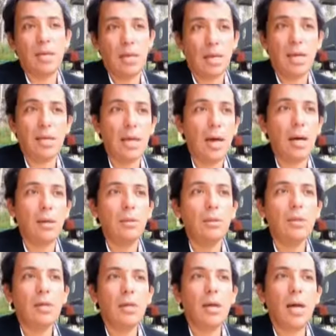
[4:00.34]
del Callao,
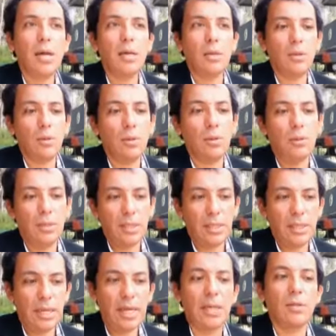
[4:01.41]
ha ido
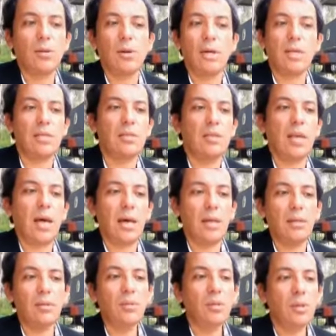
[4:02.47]
eh, dejando
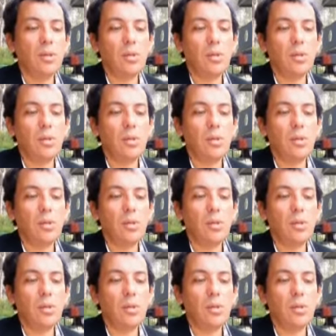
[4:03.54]
registrada, ¿no?